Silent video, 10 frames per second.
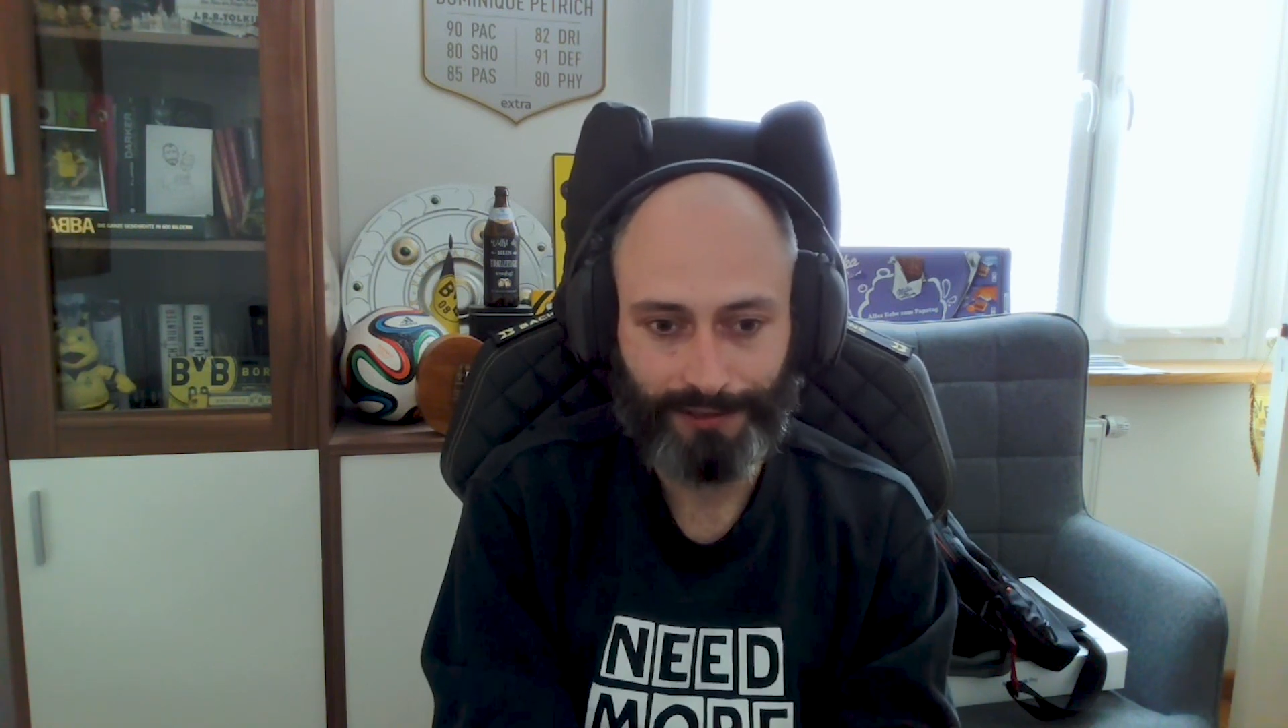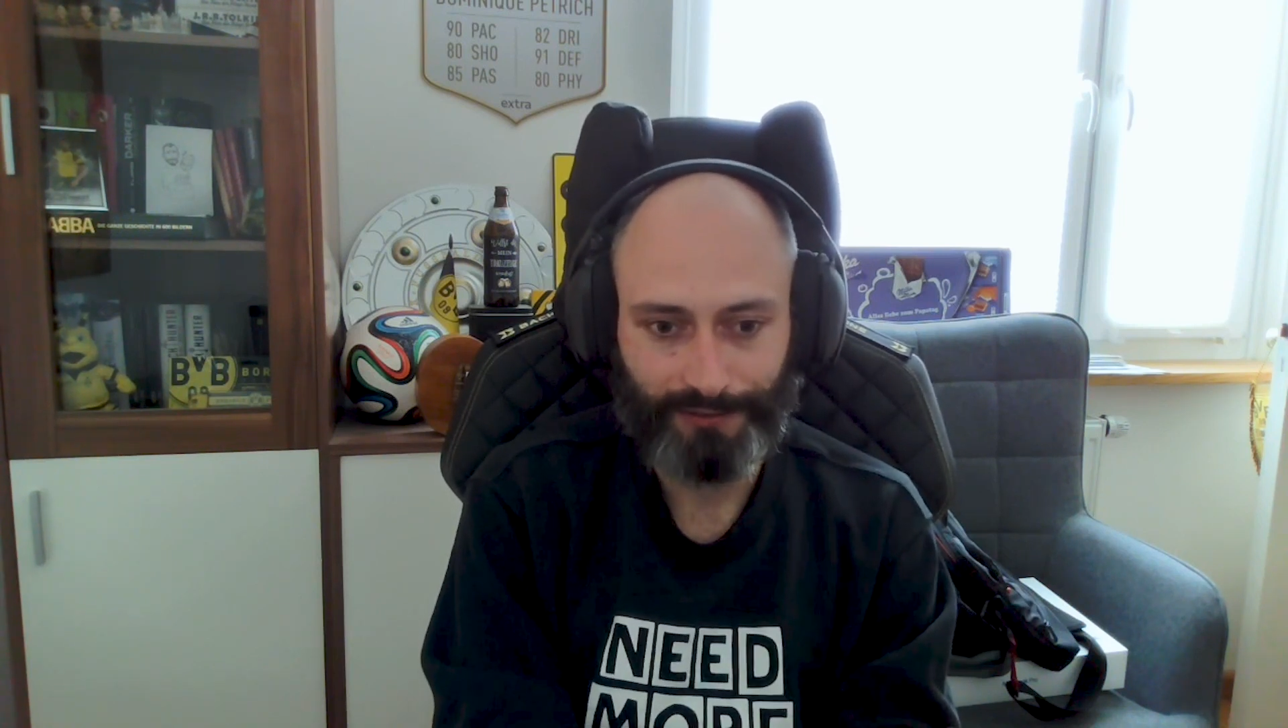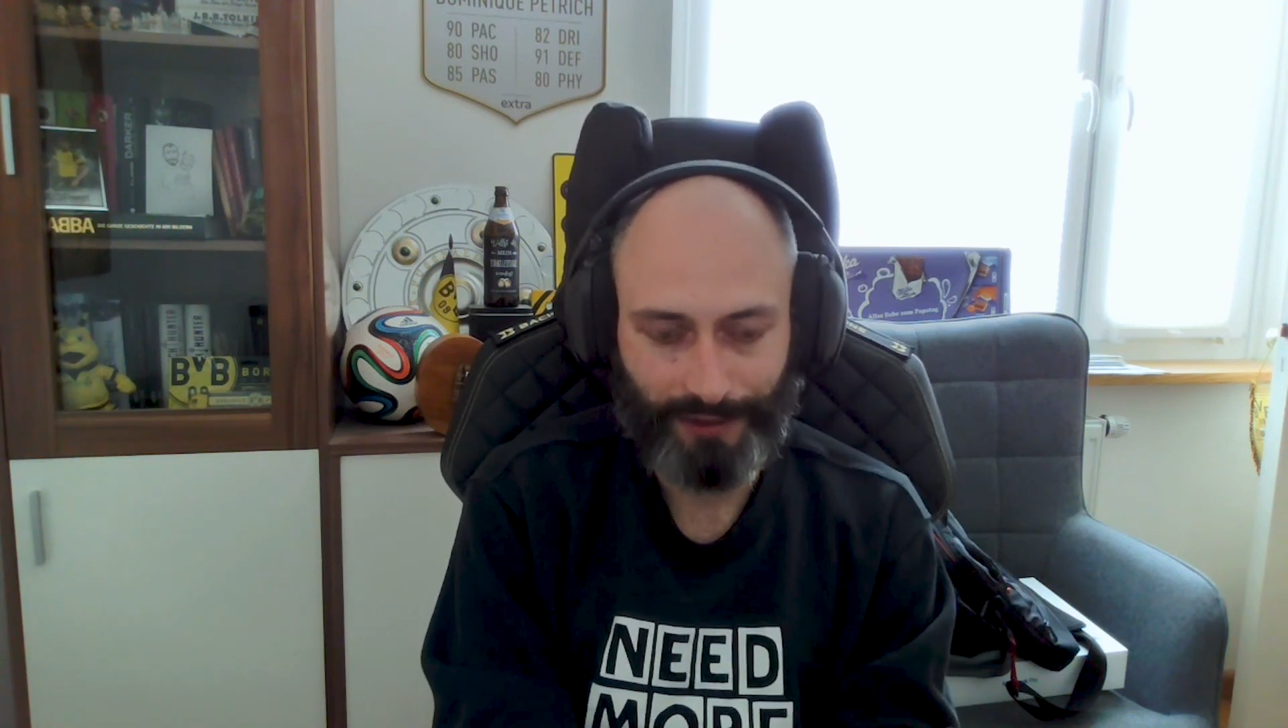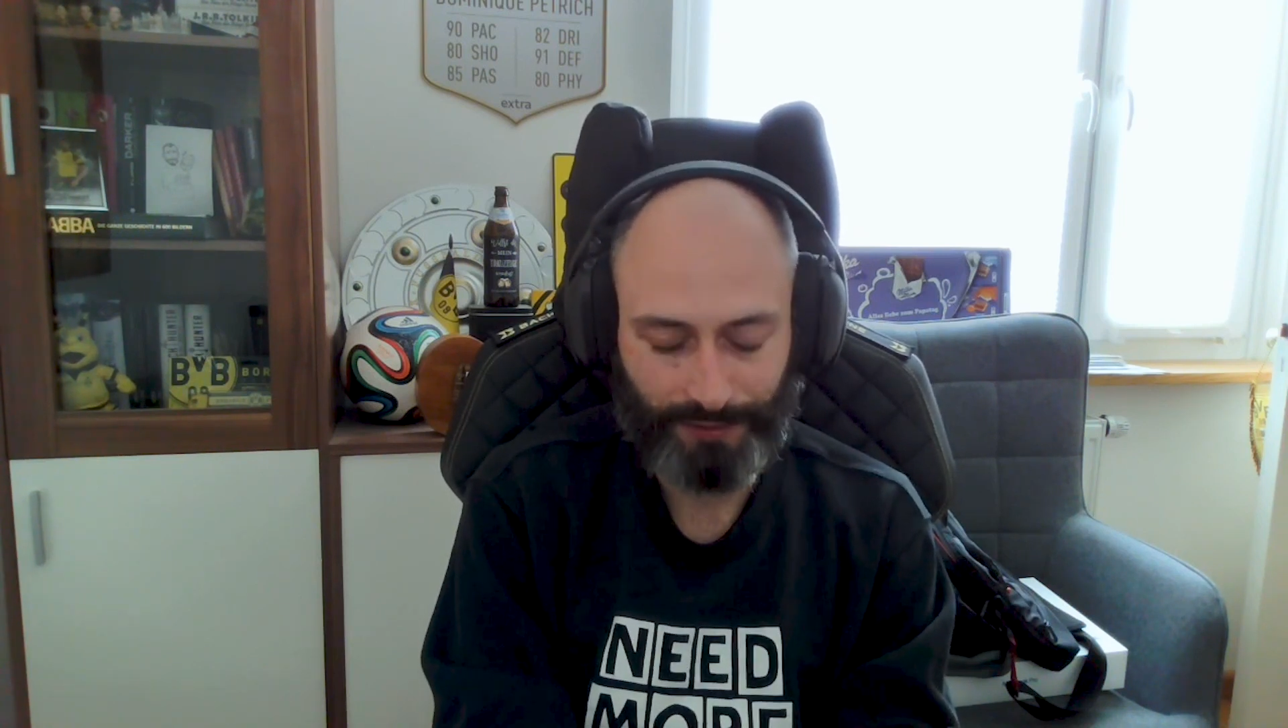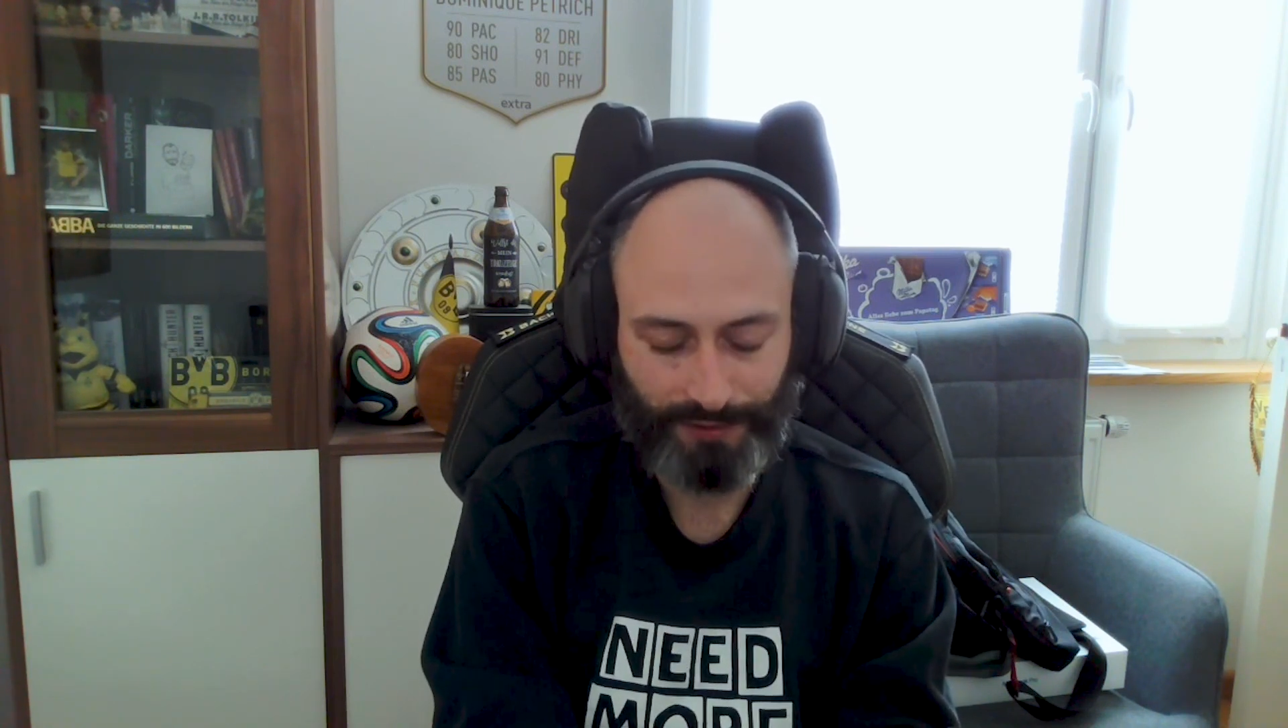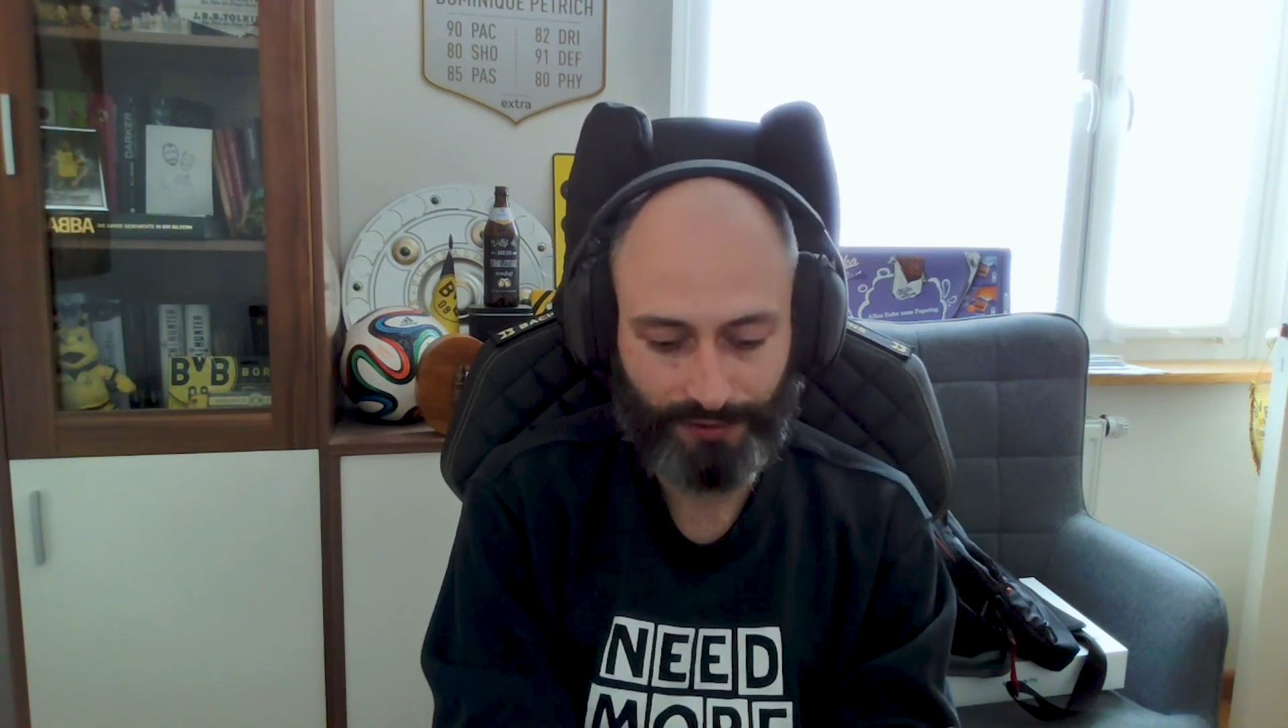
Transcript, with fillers: gewappnet